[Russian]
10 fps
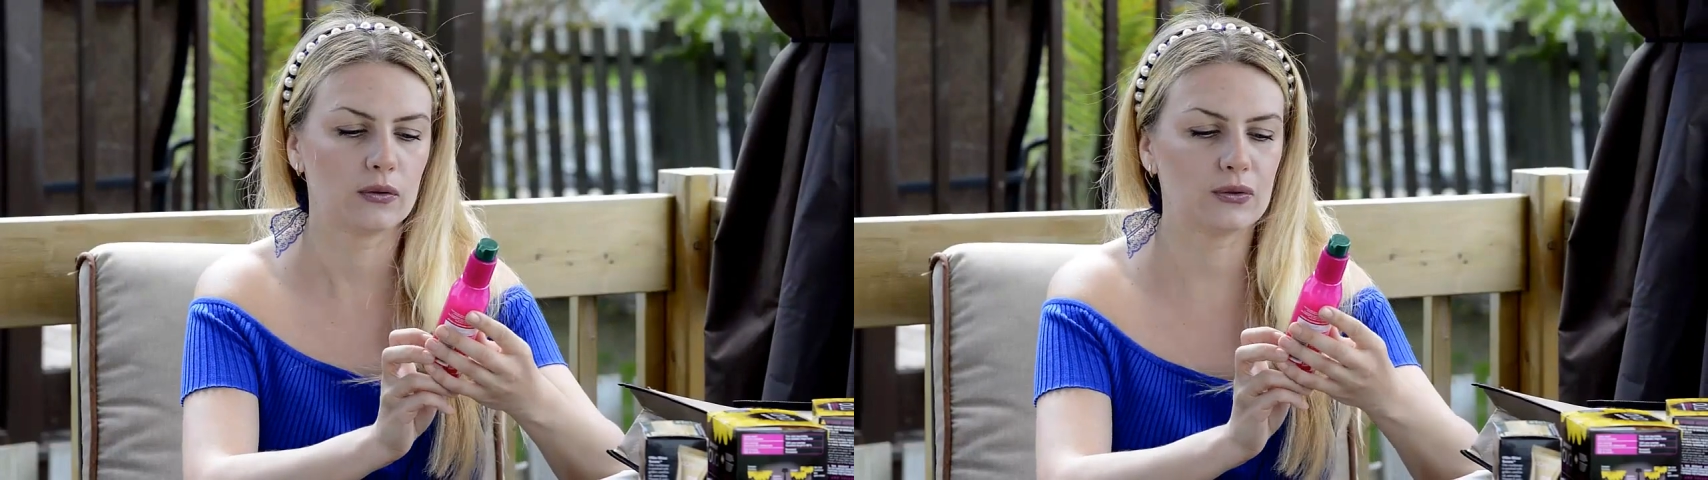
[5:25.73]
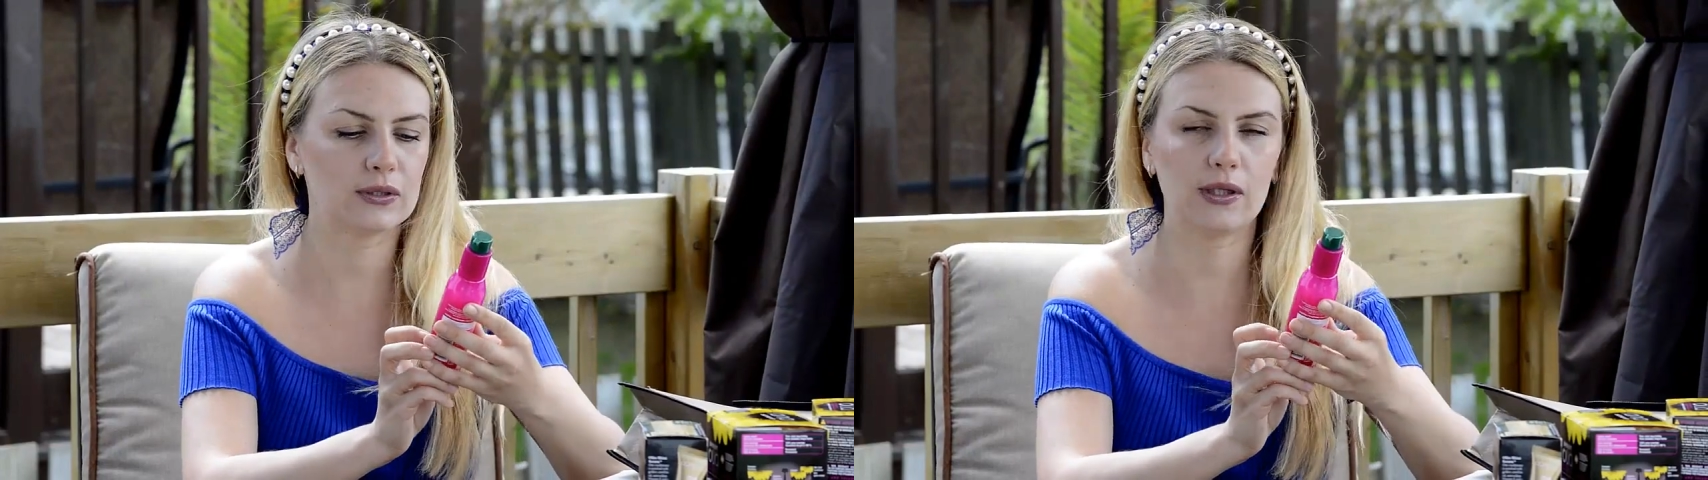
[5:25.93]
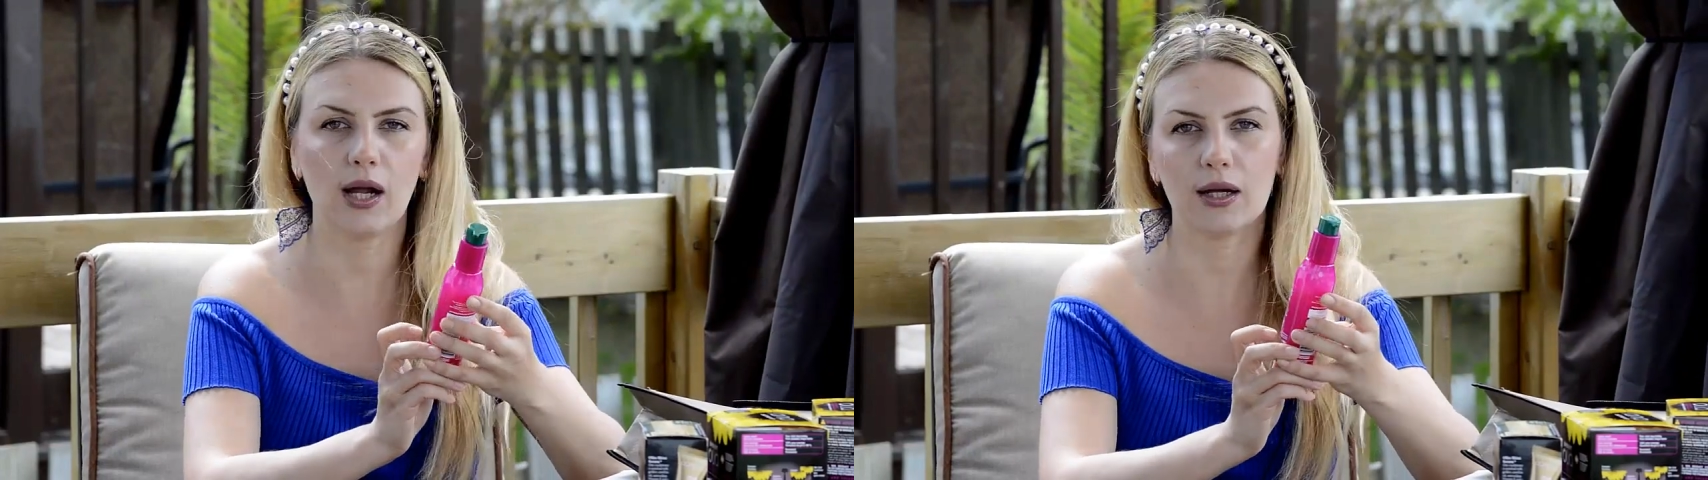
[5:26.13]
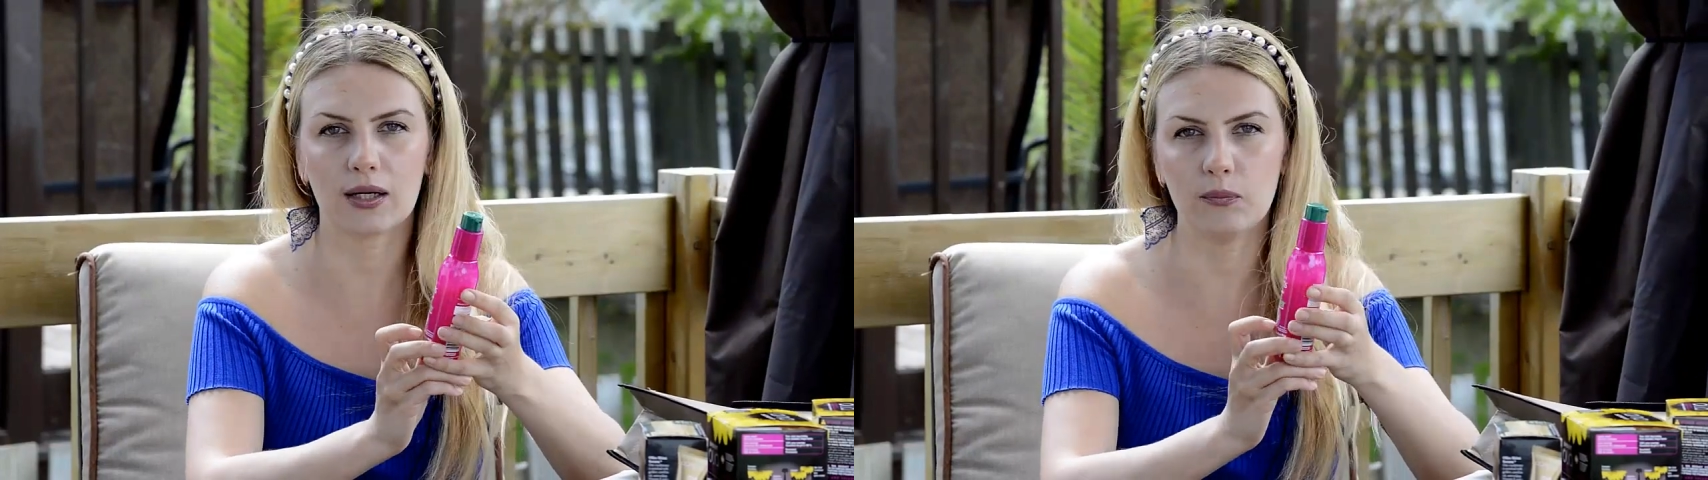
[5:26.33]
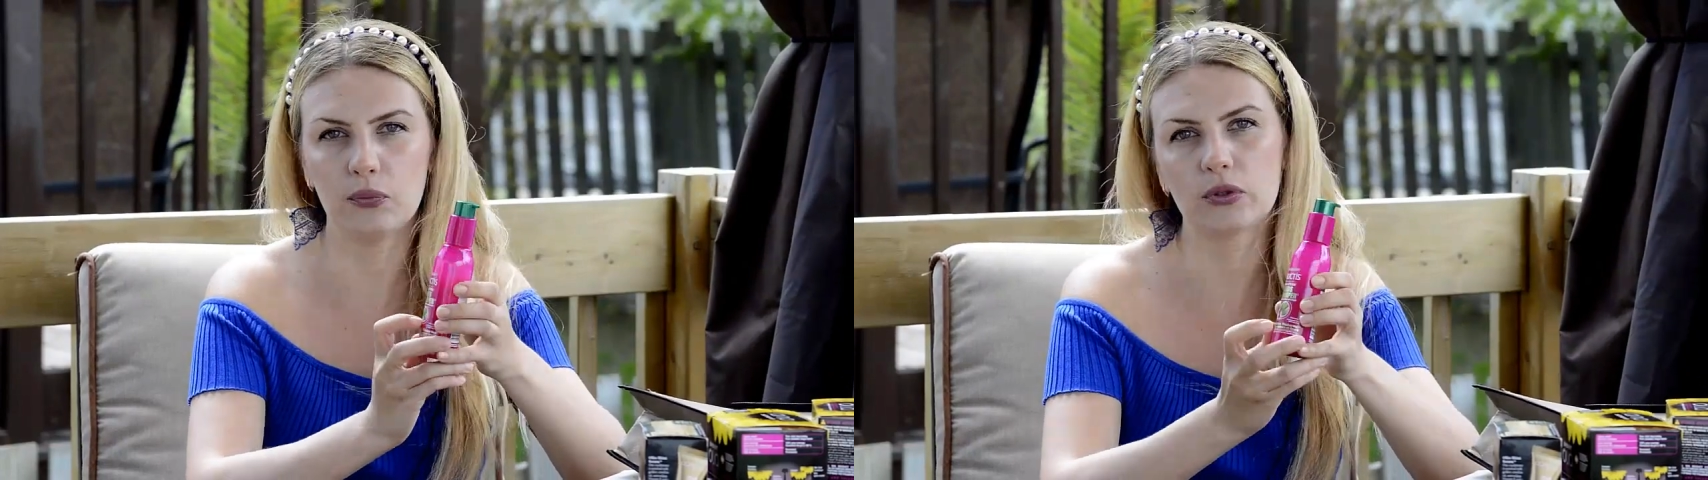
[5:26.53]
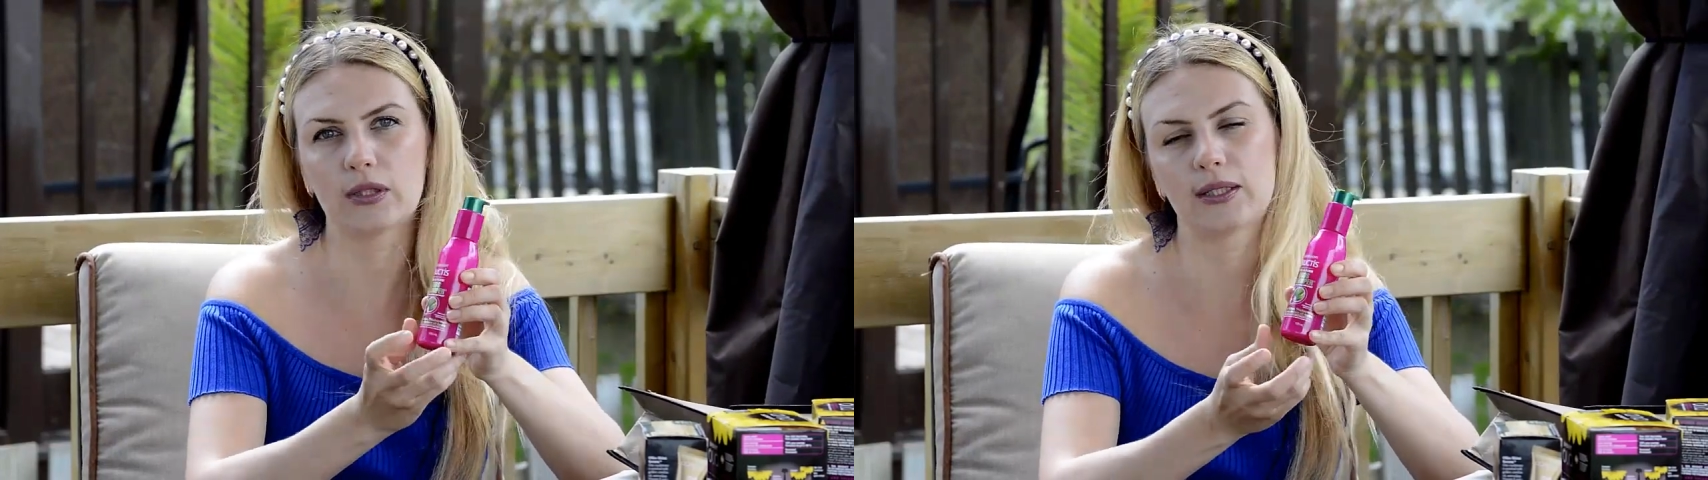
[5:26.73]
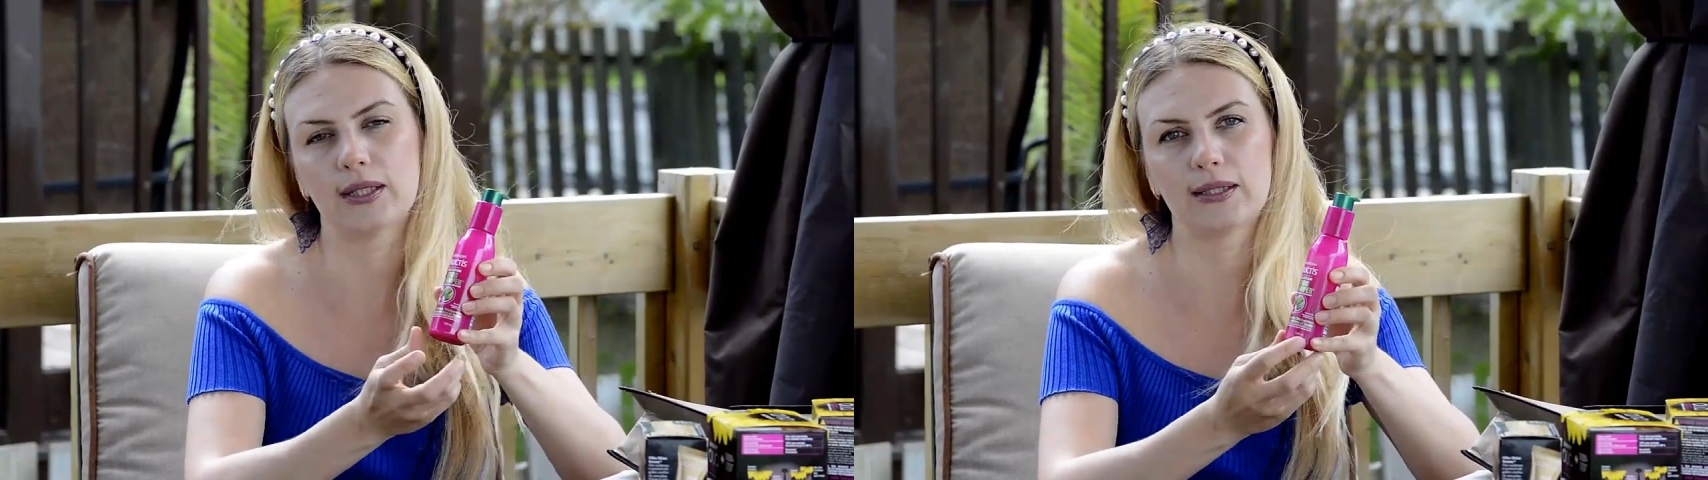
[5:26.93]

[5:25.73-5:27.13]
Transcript: То есть как работает